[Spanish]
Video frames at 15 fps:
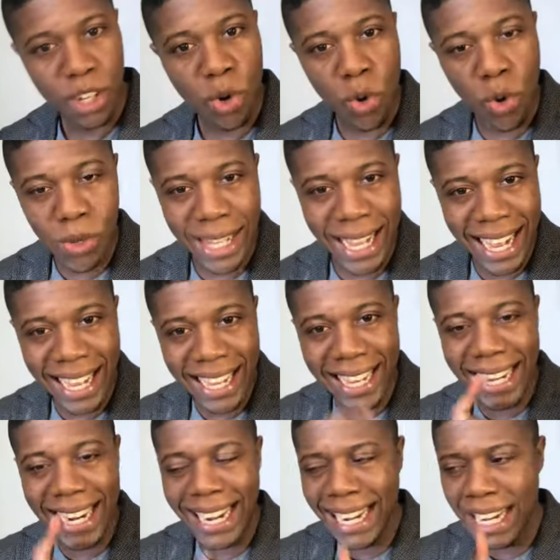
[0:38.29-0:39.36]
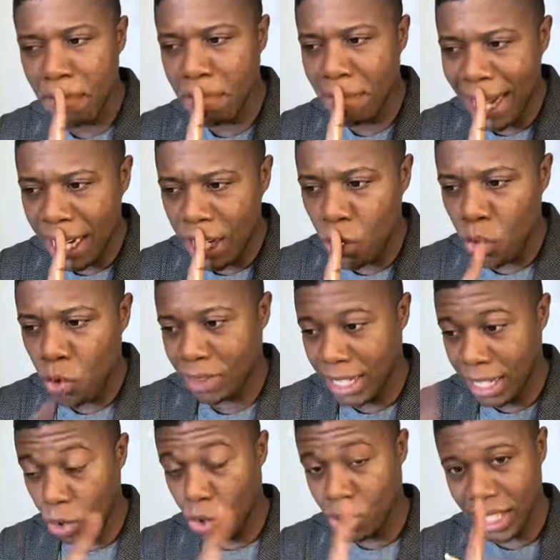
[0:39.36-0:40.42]
Judá era hermano
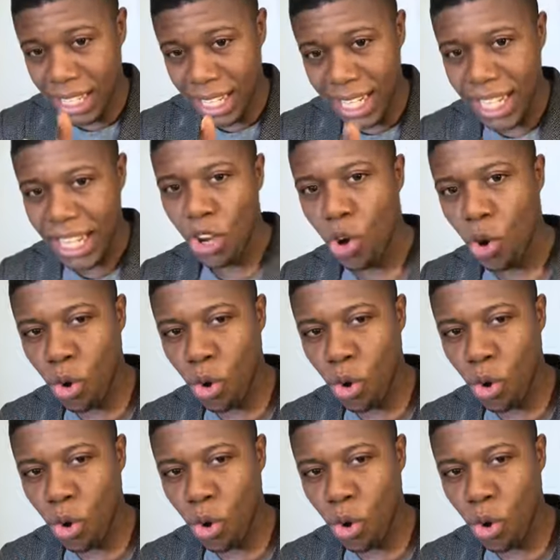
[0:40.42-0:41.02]
de José.